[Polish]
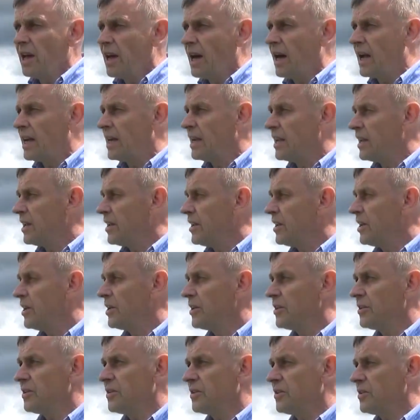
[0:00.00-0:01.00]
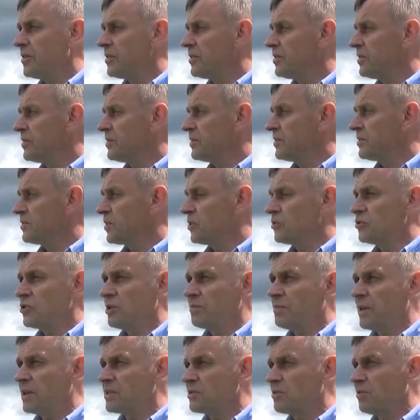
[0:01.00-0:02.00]
Ale y,
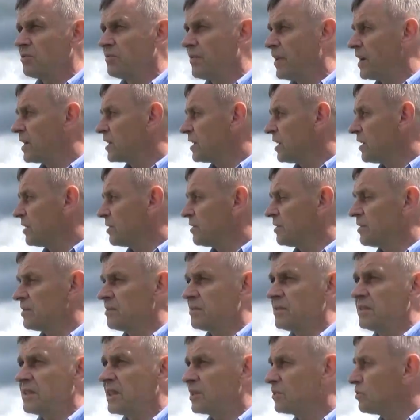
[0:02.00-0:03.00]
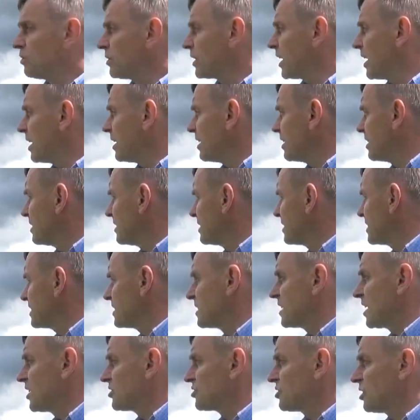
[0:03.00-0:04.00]
zwróćcie Państwo uwagę, niektóre
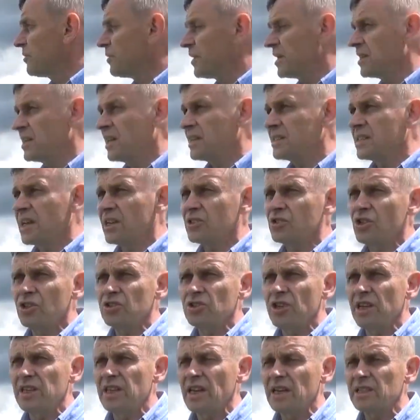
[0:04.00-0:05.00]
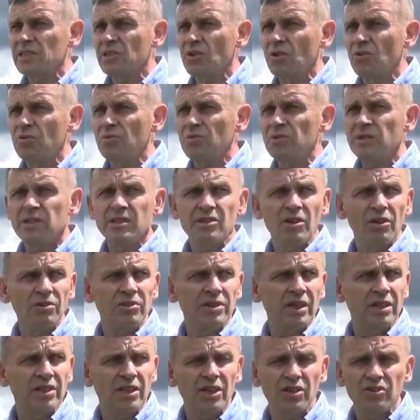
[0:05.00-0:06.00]
zadrzewienia, zakrzeczenia są
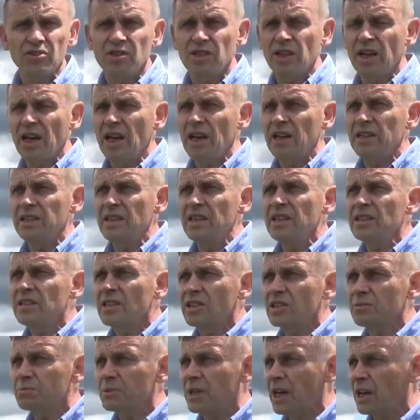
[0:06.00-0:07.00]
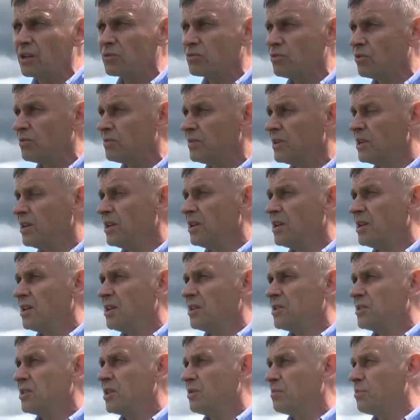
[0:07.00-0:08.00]
istotne też dla innych ptaków,
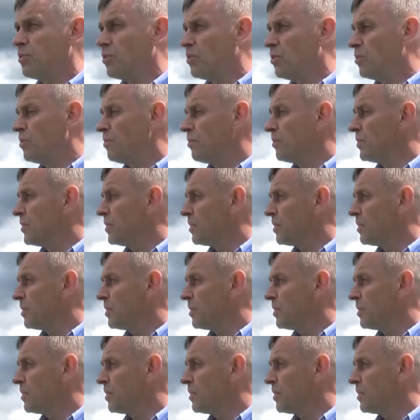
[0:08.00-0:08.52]
typu